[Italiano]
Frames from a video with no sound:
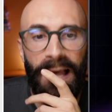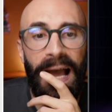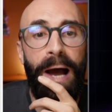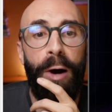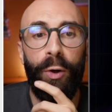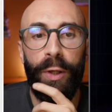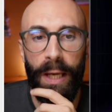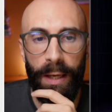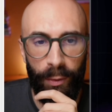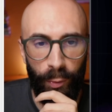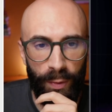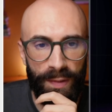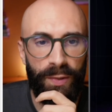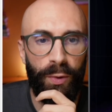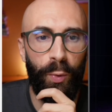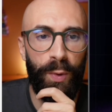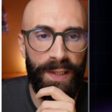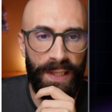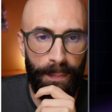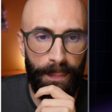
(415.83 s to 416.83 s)
ah, ok,
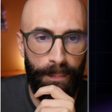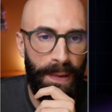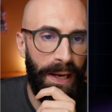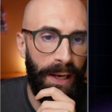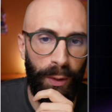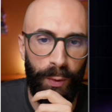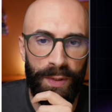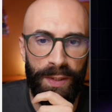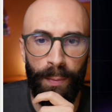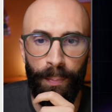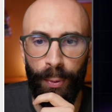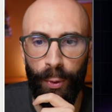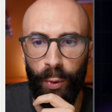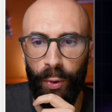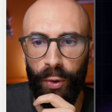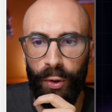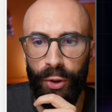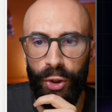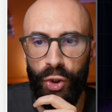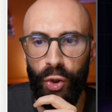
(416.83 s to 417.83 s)
questo, questo, è bello, questo è un po'
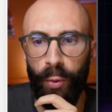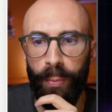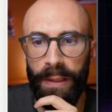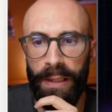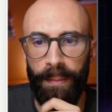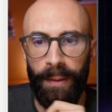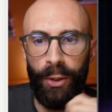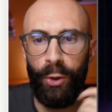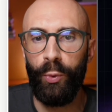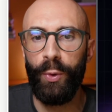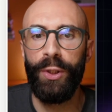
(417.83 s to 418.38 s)
quello che dicevo prima, no?